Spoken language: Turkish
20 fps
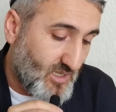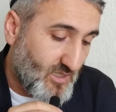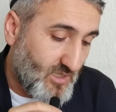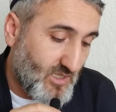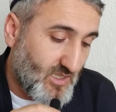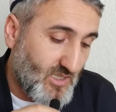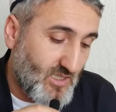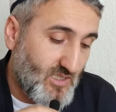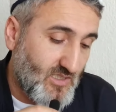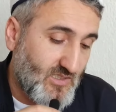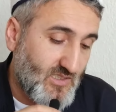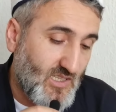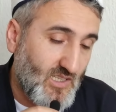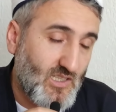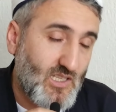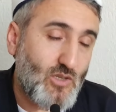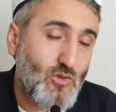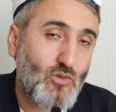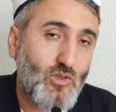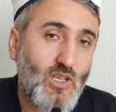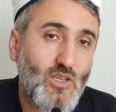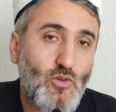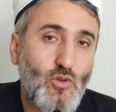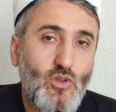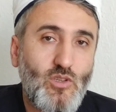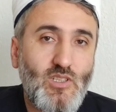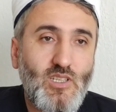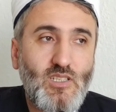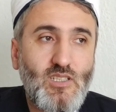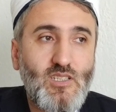e, insanlar ona
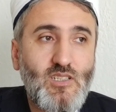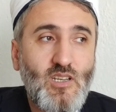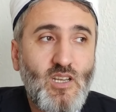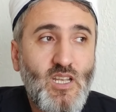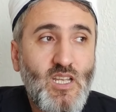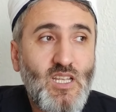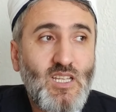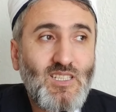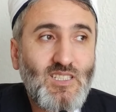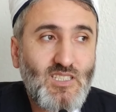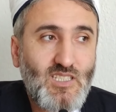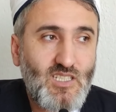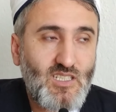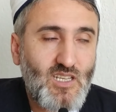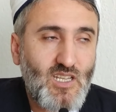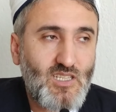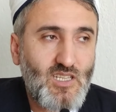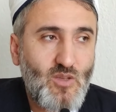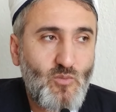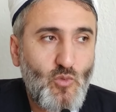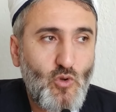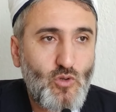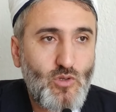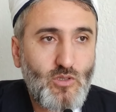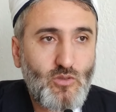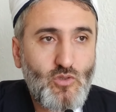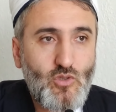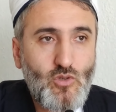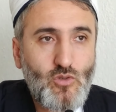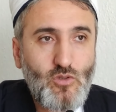yönlenir. Ki neden
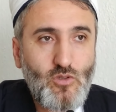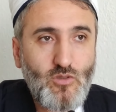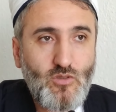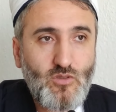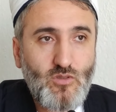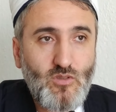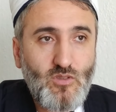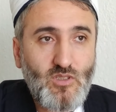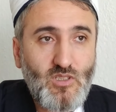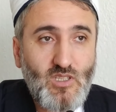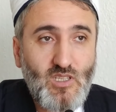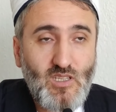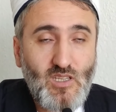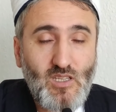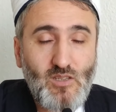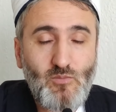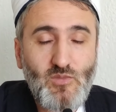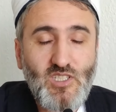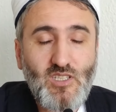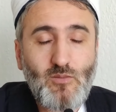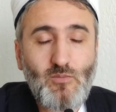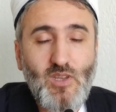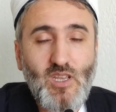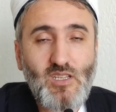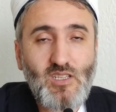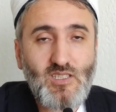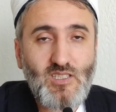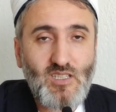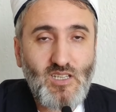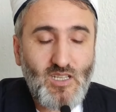böyle düşünüyoruz? dediğimiz gibi en
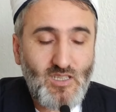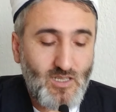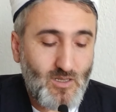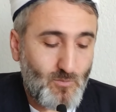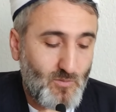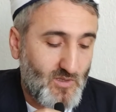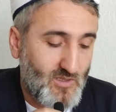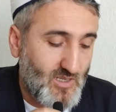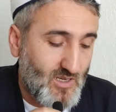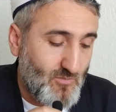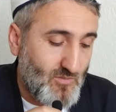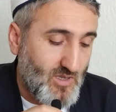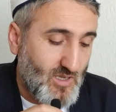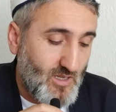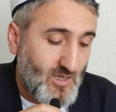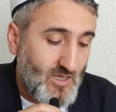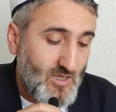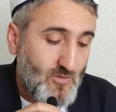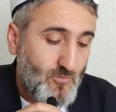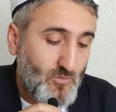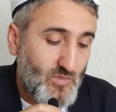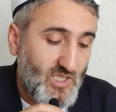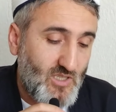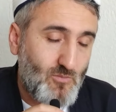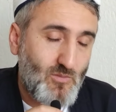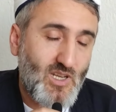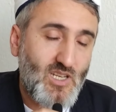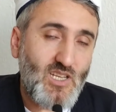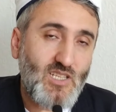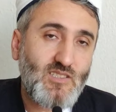iyisini Allah bilir ama bir
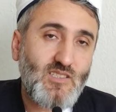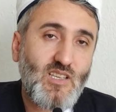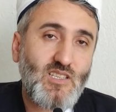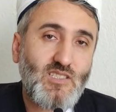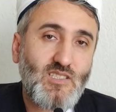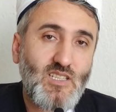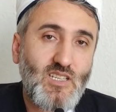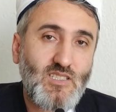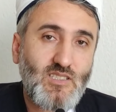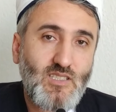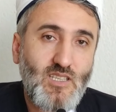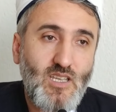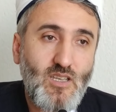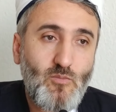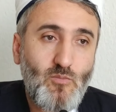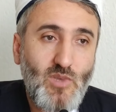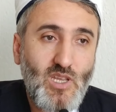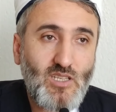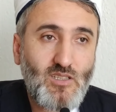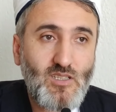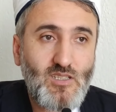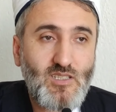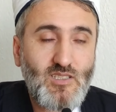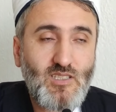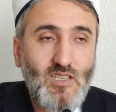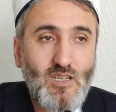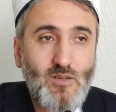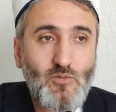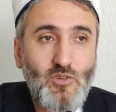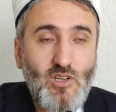melek seslense Mehdi
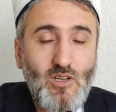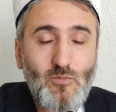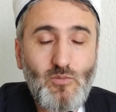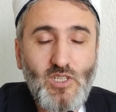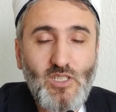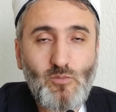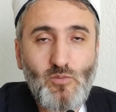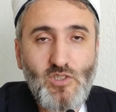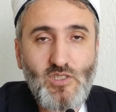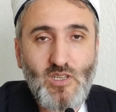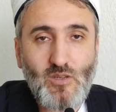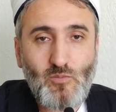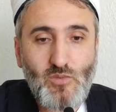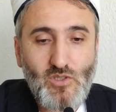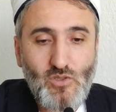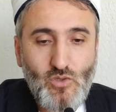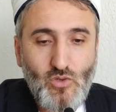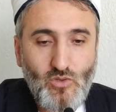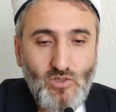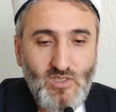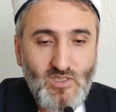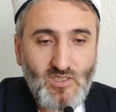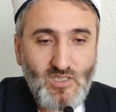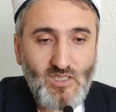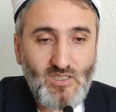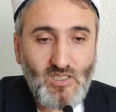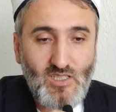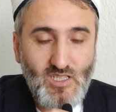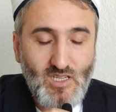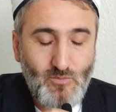Aleyhisselam'ı kabul etmeyecek birçok
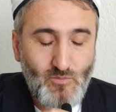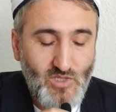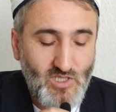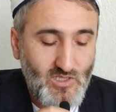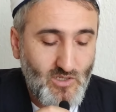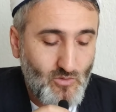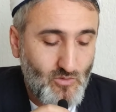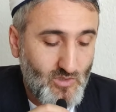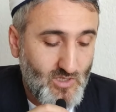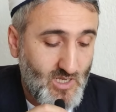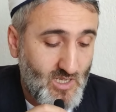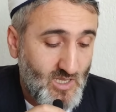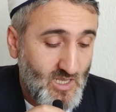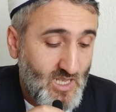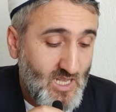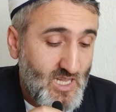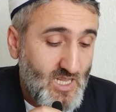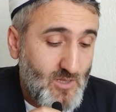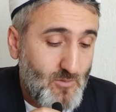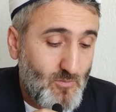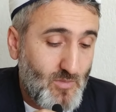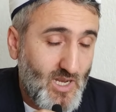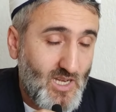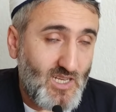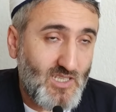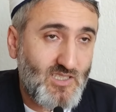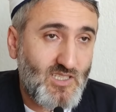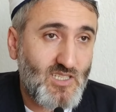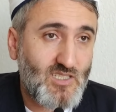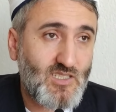insan inanmayacak ona.
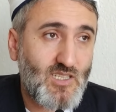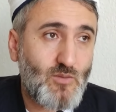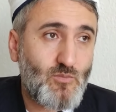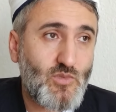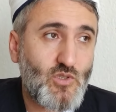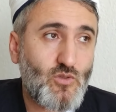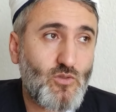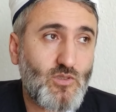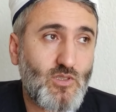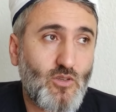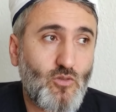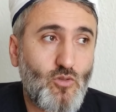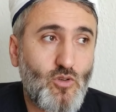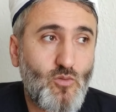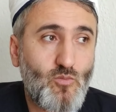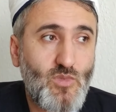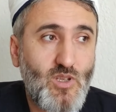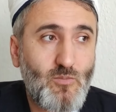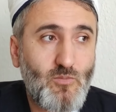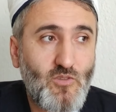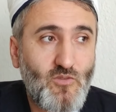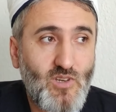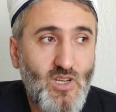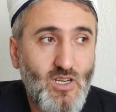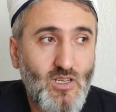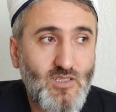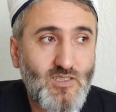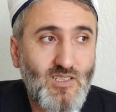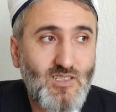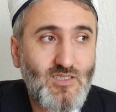Melek seslenmiş olsa görünmeyen bir
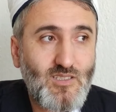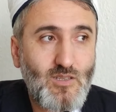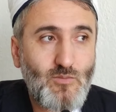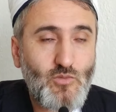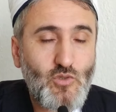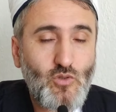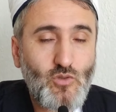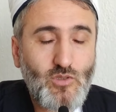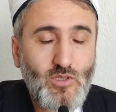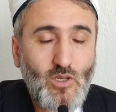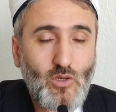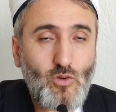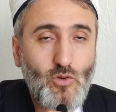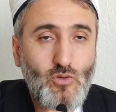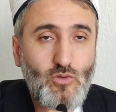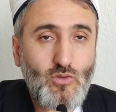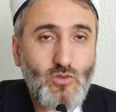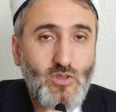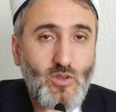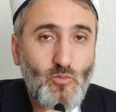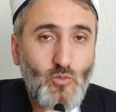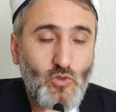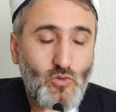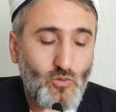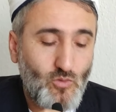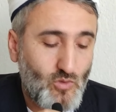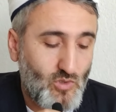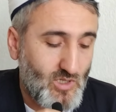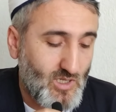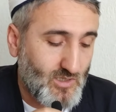varlık seslenmiş olsa gökyüzünden
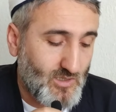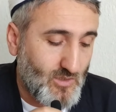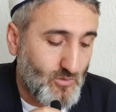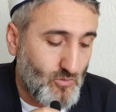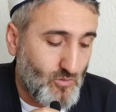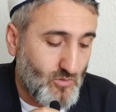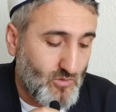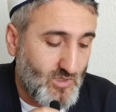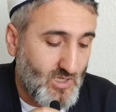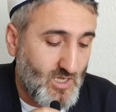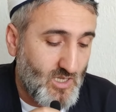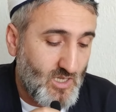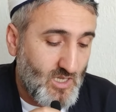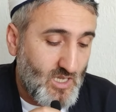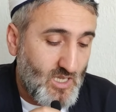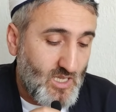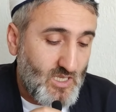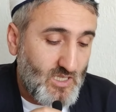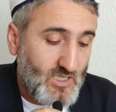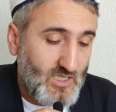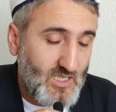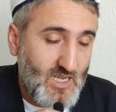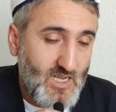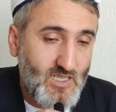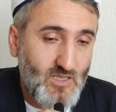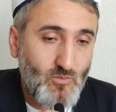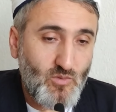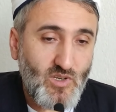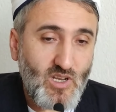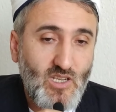bütün dünyada duyulsa
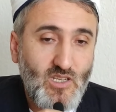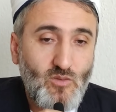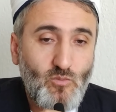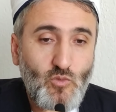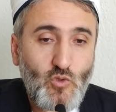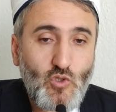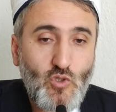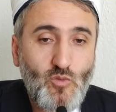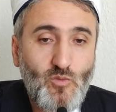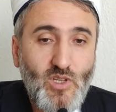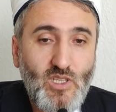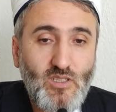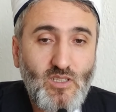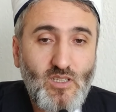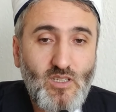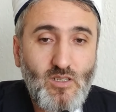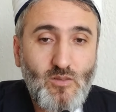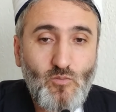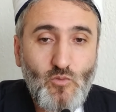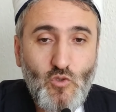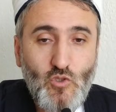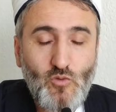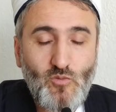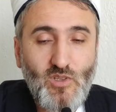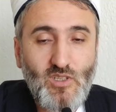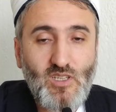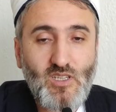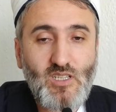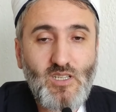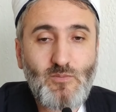yani bırakın Müslümanları
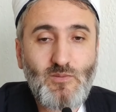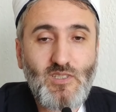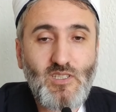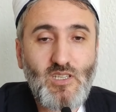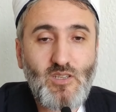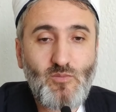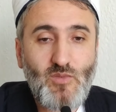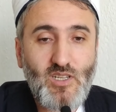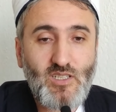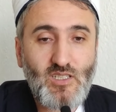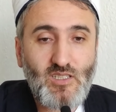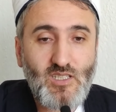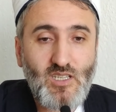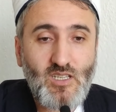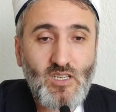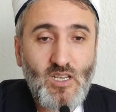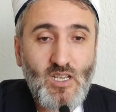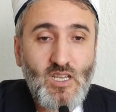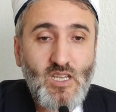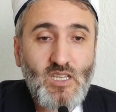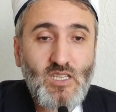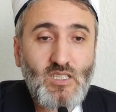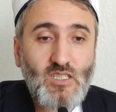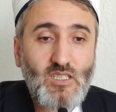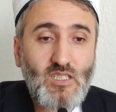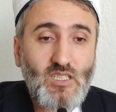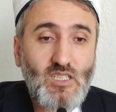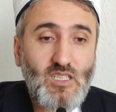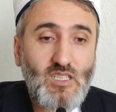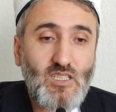Müslümanların hepsi iman eder.
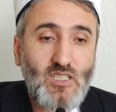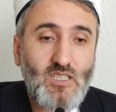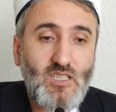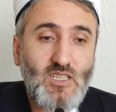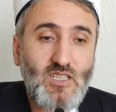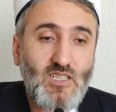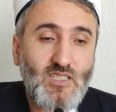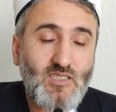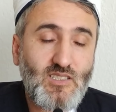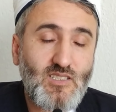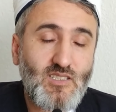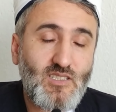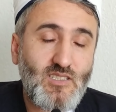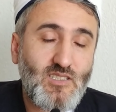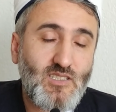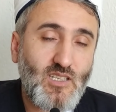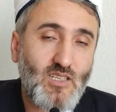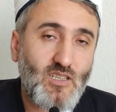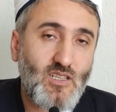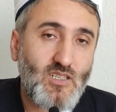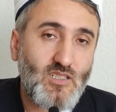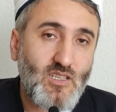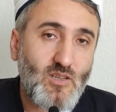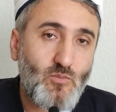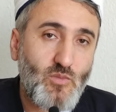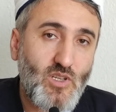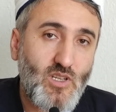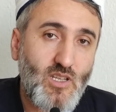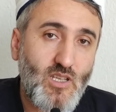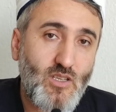Ee, inansız
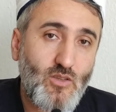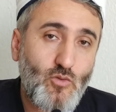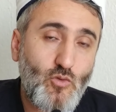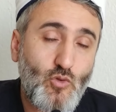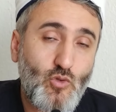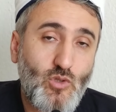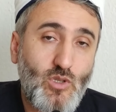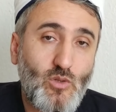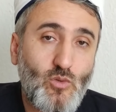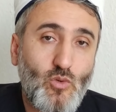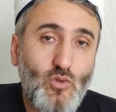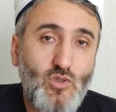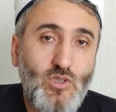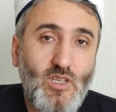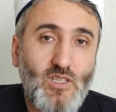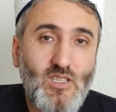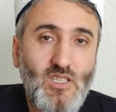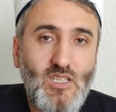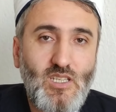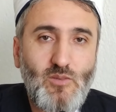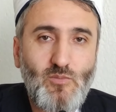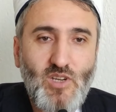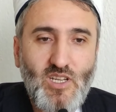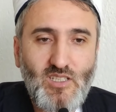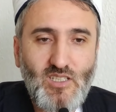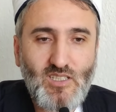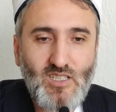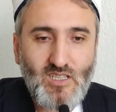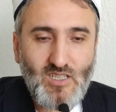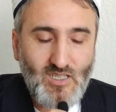insanlardan bile yüzde doksanı iman
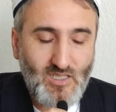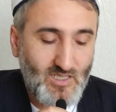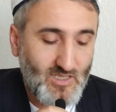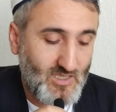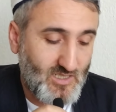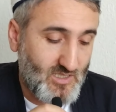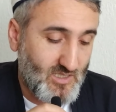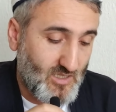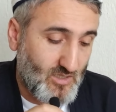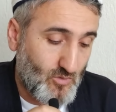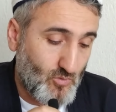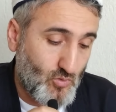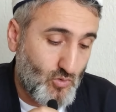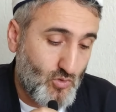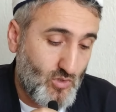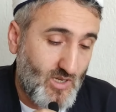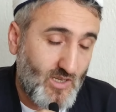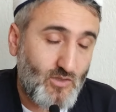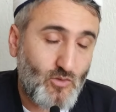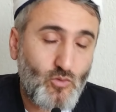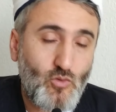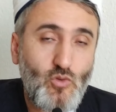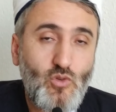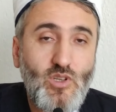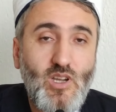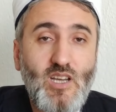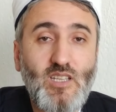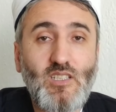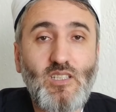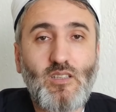eder arkadaşlar. Yani
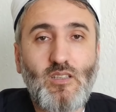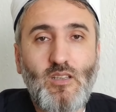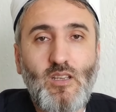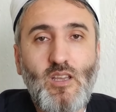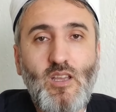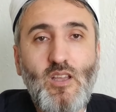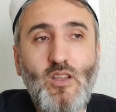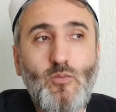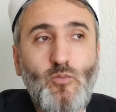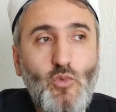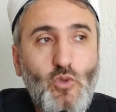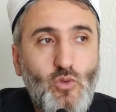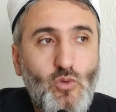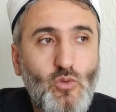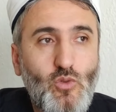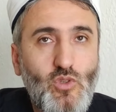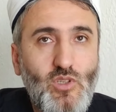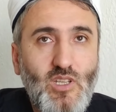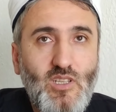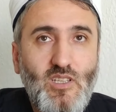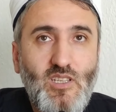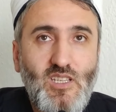dünyanın bütün dünyana